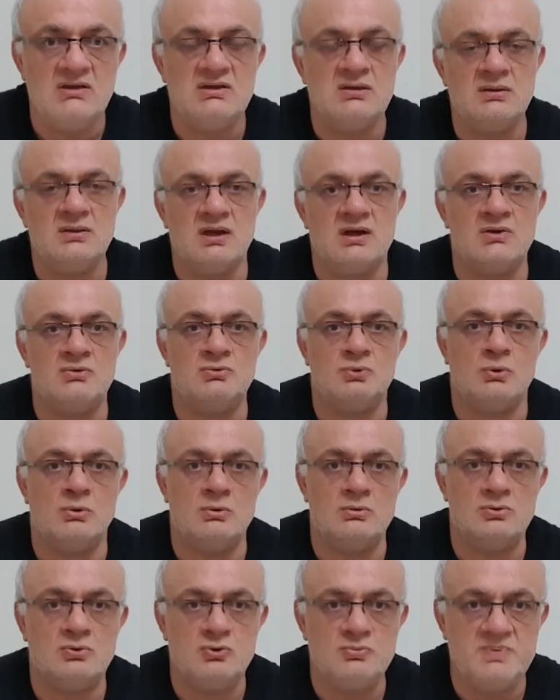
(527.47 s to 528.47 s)
yılların
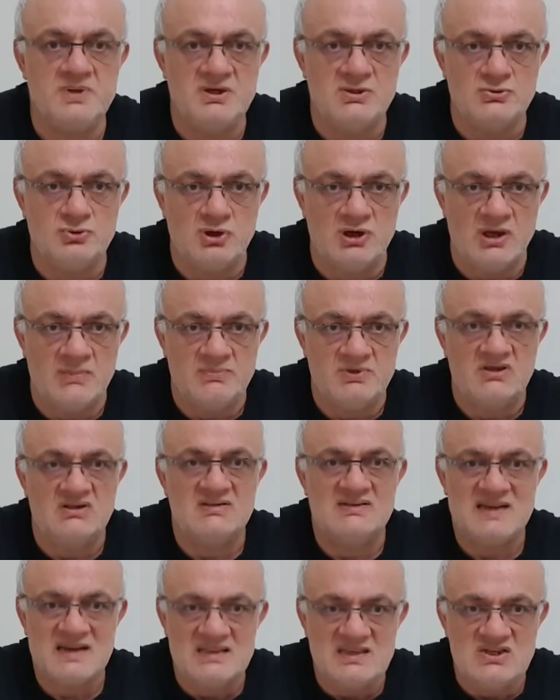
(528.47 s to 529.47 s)
olduğu bir dönemdir.
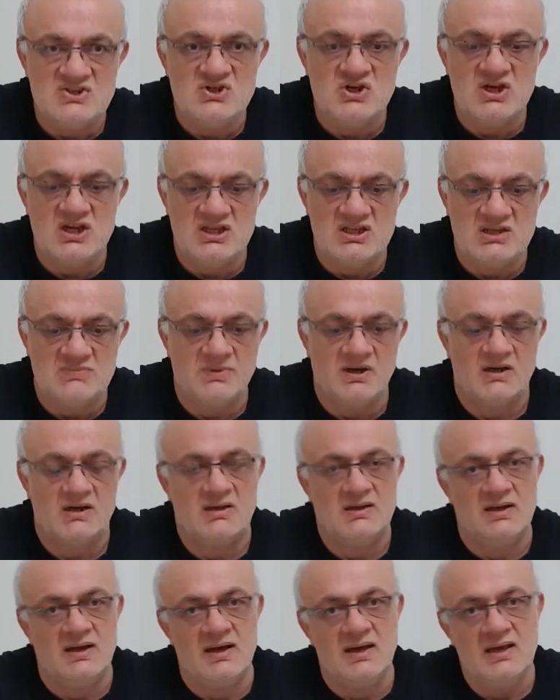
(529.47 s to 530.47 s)
Netice
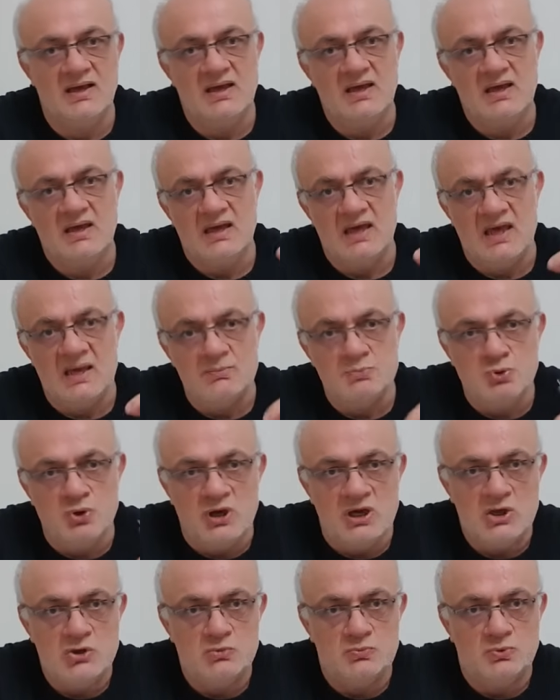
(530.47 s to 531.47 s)
itibarıyla Ebu
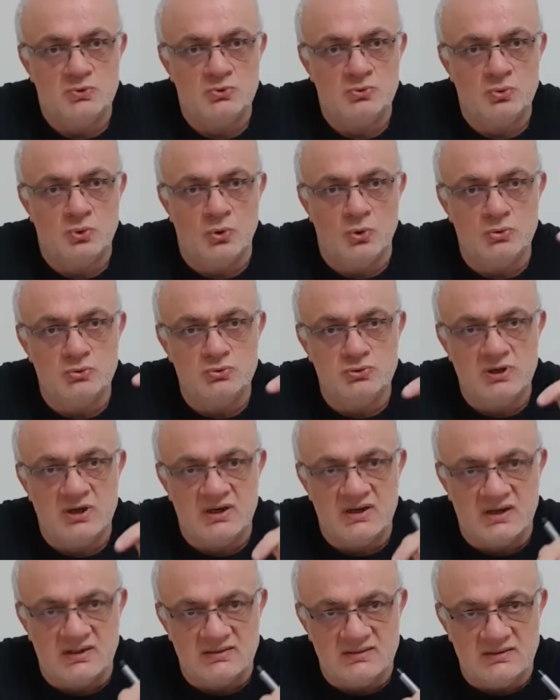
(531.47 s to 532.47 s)
Eyyub'un
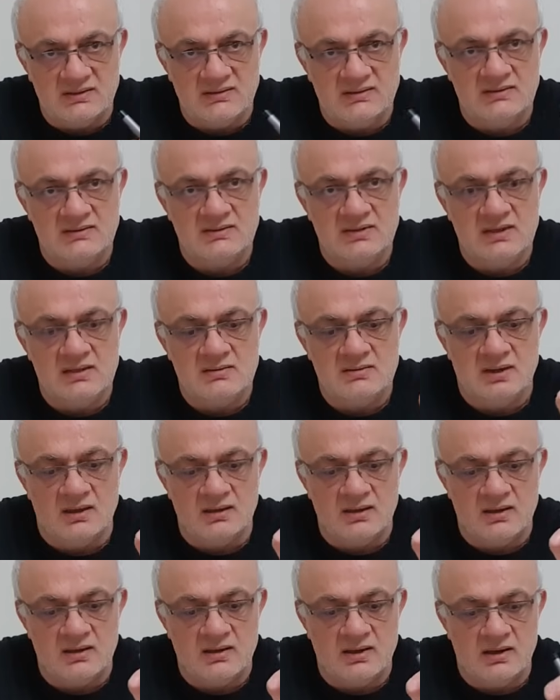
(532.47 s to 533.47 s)
orduya katıldığı
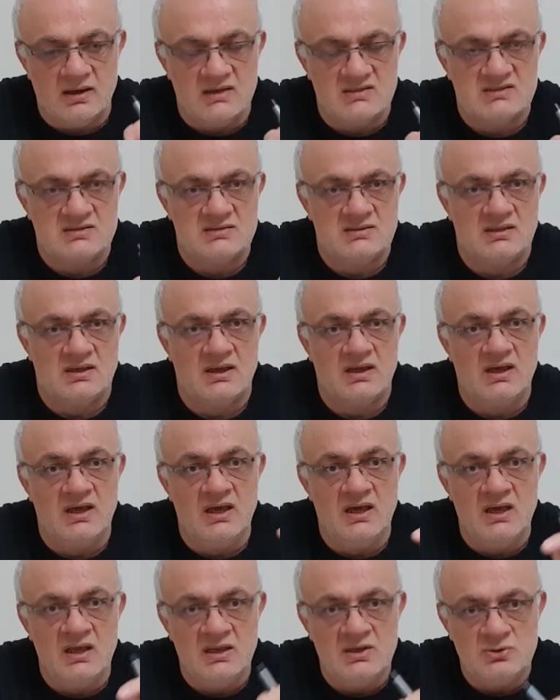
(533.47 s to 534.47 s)
iddiaları arasında
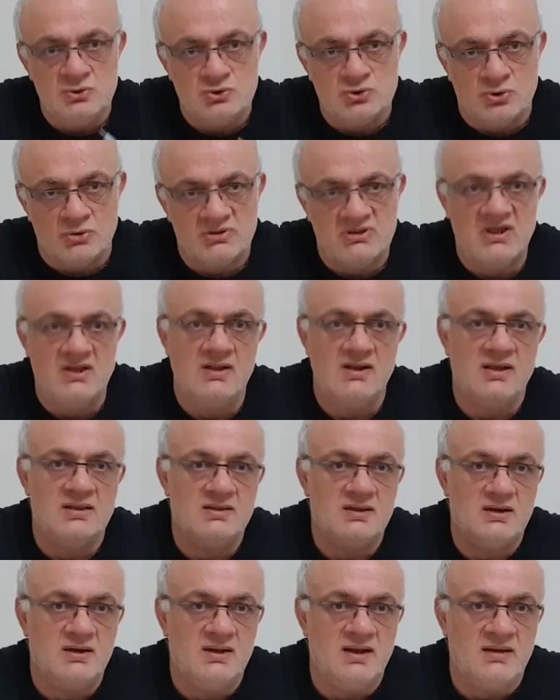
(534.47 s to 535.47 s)
en çok
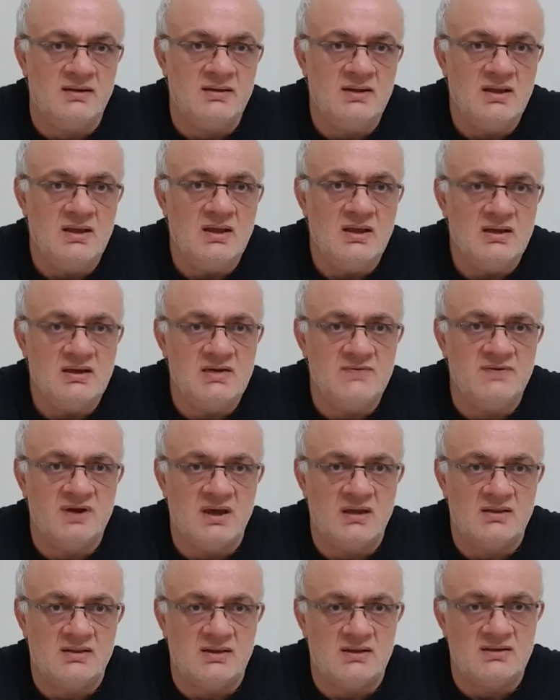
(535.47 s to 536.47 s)
dillendirilen
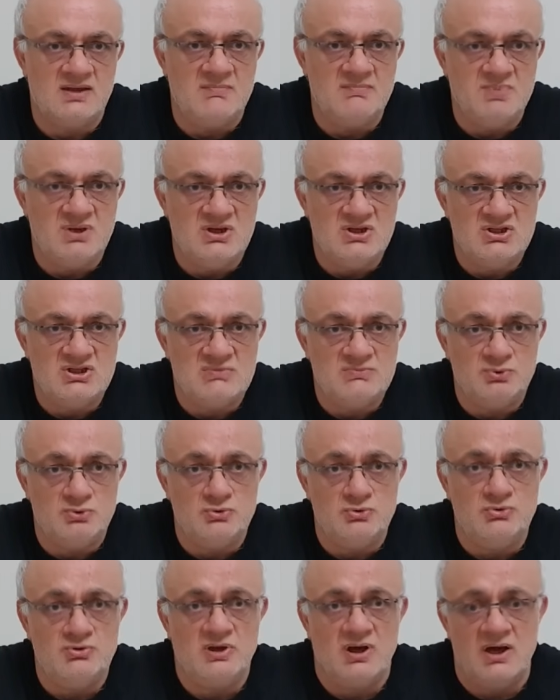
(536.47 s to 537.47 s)
rivayetlerden birisi
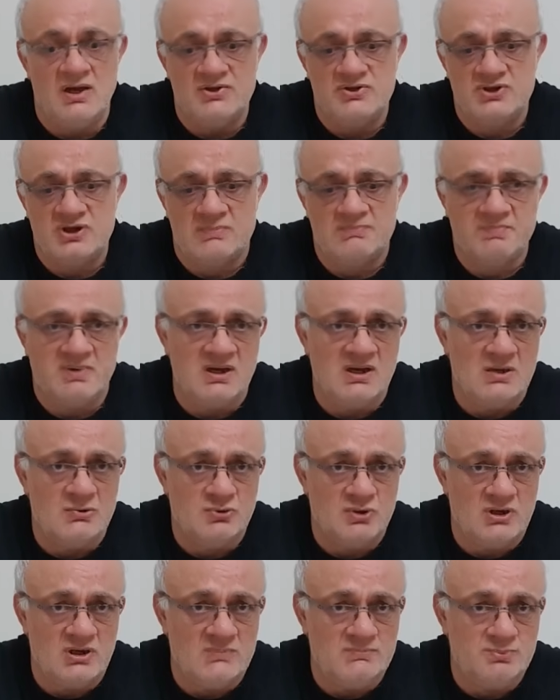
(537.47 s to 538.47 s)
budur. Ancak bana
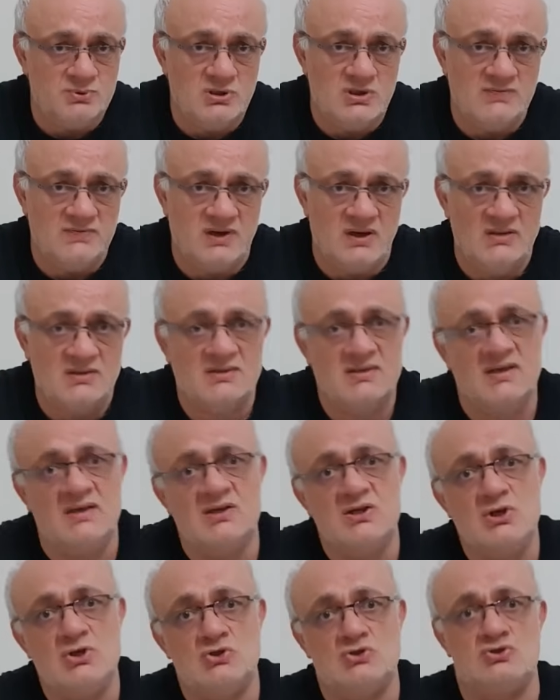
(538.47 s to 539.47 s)
göre bu
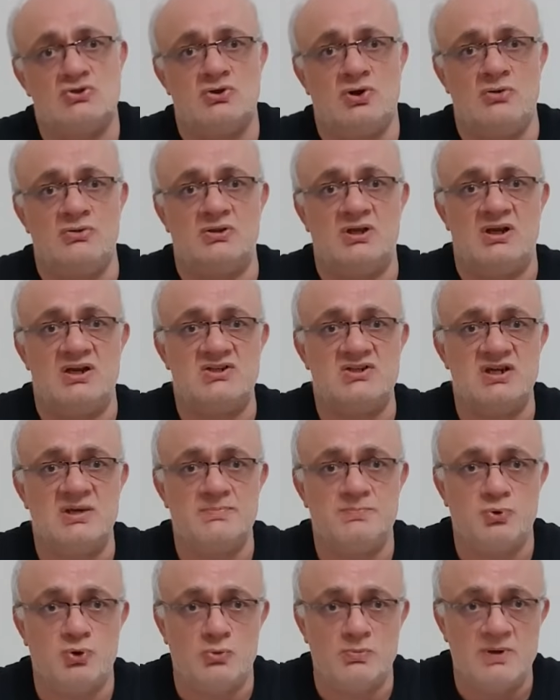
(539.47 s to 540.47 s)
rivayette son
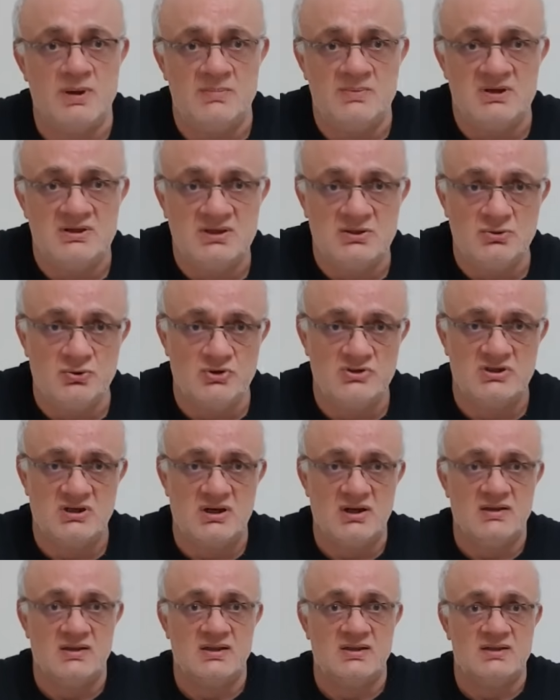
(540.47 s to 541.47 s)
derece problemlidir.
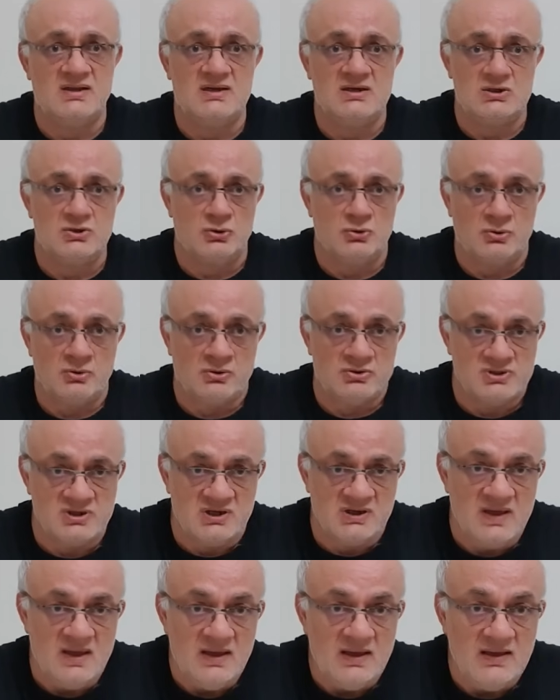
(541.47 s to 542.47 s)
Özellikle de
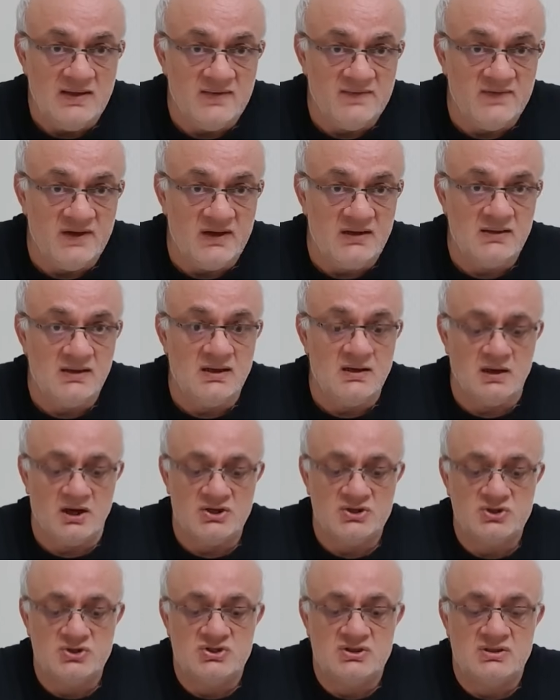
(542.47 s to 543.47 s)
kronolojik veriler
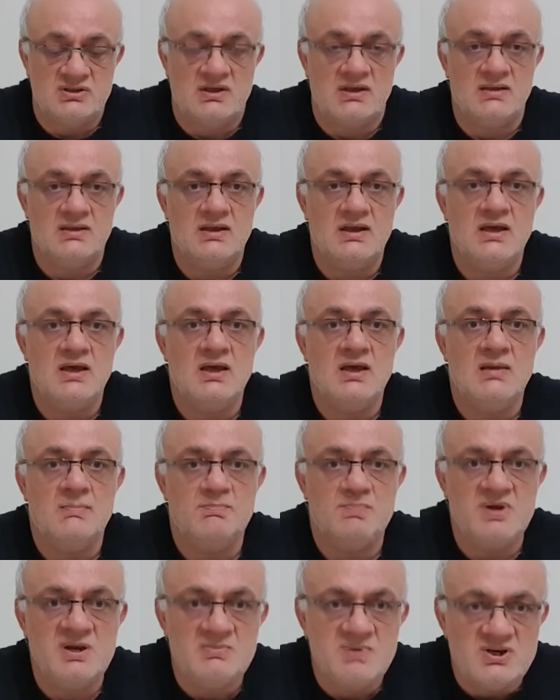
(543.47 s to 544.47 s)
açısından.
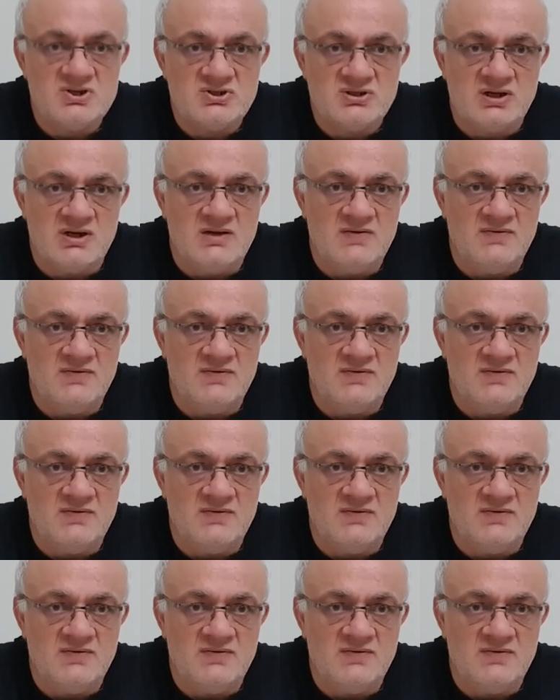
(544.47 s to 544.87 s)
Bir başka